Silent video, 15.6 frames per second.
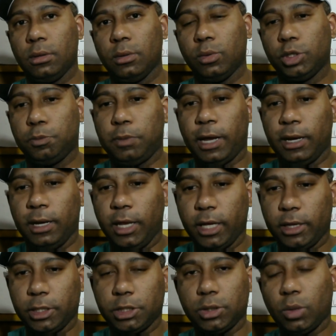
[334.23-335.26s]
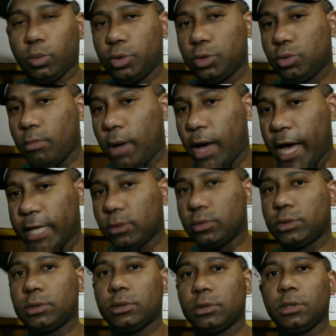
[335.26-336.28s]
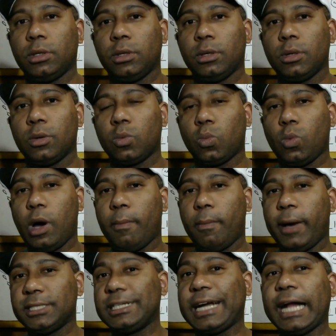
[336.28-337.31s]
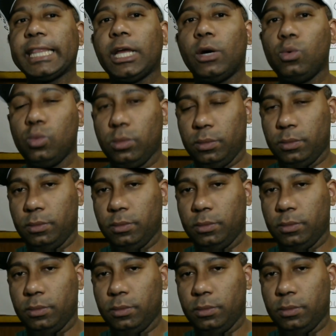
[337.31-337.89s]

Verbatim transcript: Os planetas estão acostumados com a massa de cada um.